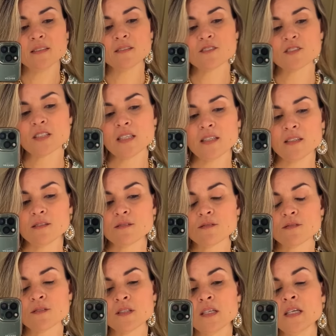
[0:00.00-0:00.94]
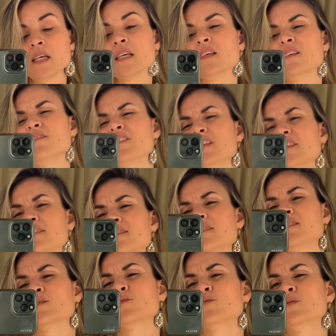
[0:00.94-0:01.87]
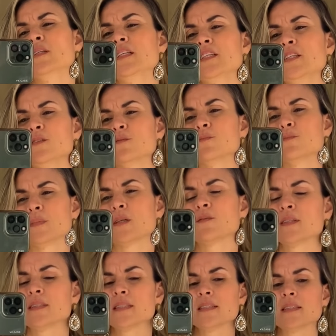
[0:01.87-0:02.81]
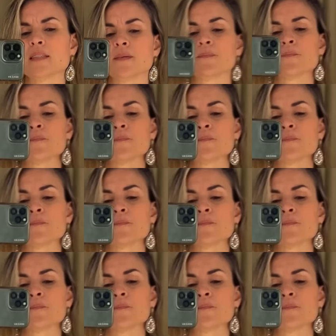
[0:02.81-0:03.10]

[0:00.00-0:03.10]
acho que é isso. E 25 linho, uma coisa assim.